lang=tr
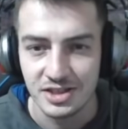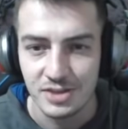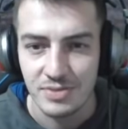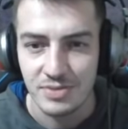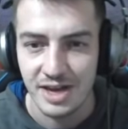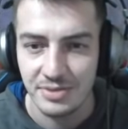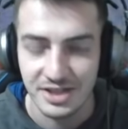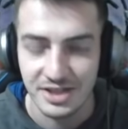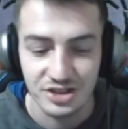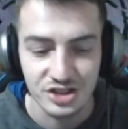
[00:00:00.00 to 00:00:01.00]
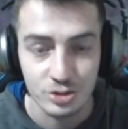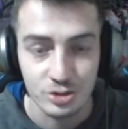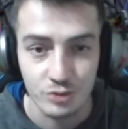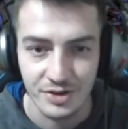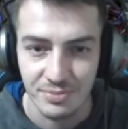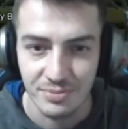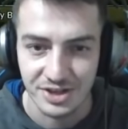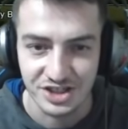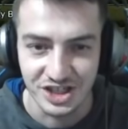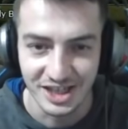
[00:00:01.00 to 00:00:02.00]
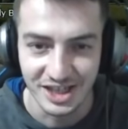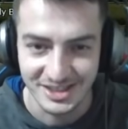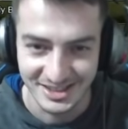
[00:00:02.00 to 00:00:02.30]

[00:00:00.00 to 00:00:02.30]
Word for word: Her bir record çıksa şu farın parası çıkar.